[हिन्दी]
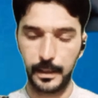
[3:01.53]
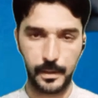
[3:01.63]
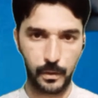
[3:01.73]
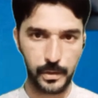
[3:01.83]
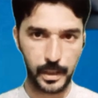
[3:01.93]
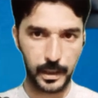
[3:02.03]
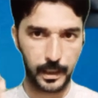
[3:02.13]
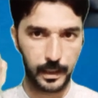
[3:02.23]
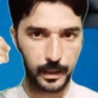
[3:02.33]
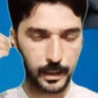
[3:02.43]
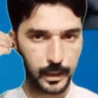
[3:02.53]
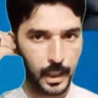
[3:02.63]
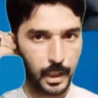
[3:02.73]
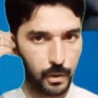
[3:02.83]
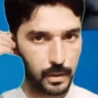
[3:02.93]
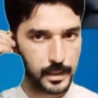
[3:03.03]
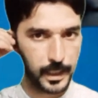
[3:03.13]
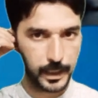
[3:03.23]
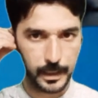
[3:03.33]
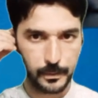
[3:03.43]
ही सॉन्ग चल रहा है और
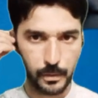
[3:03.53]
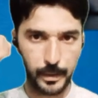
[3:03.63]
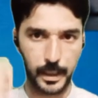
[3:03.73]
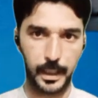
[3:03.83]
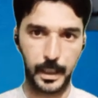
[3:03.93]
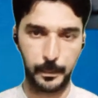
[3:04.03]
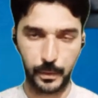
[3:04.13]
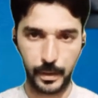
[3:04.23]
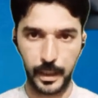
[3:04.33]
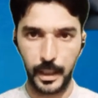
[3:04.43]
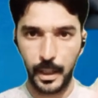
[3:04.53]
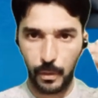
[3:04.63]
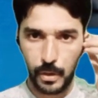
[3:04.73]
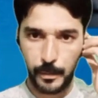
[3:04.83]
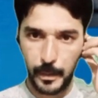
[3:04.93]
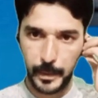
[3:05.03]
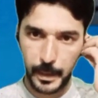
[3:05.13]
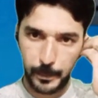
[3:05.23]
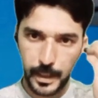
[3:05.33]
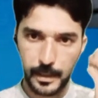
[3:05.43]
सेकंड जो मेरा एयरपोर्ट है उसमें
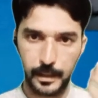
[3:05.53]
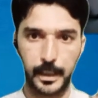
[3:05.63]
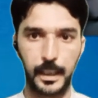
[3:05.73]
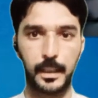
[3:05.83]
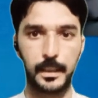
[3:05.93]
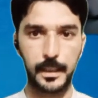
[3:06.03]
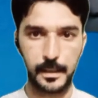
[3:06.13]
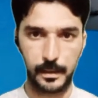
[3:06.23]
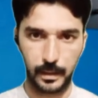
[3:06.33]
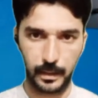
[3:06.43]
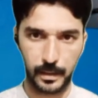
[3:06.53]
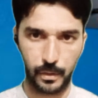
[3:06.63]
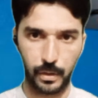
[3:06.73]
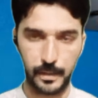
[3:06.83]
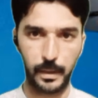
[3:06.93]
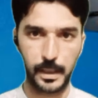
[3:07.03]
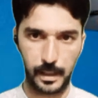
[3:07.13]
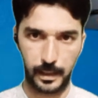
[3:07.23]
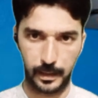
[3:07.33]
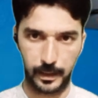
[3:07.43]
मेरे पास एक अलग सॉन्ग वक्त
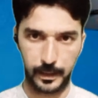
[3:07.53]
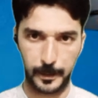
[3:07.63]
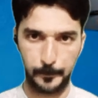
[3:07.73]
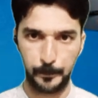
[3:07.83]
चल रहा है